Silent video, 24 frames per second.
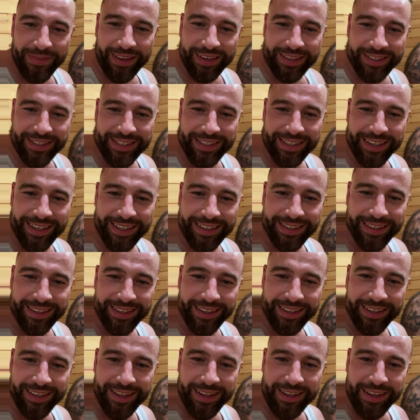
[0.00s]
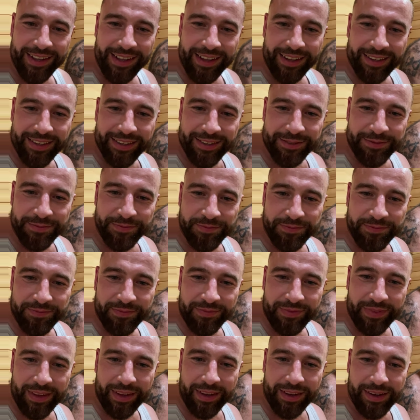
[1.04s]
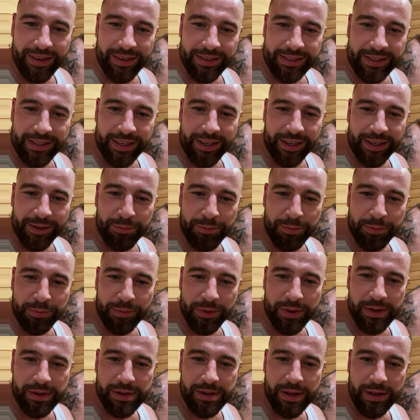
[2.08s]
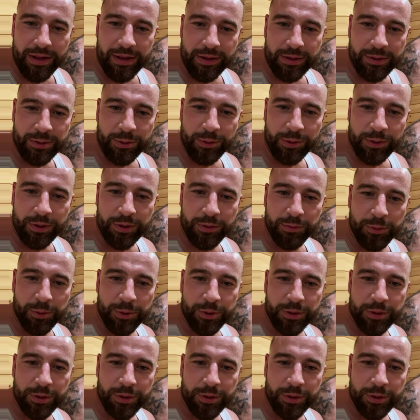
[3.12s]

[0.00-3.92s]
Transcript: А где Анна? Э, так, сколько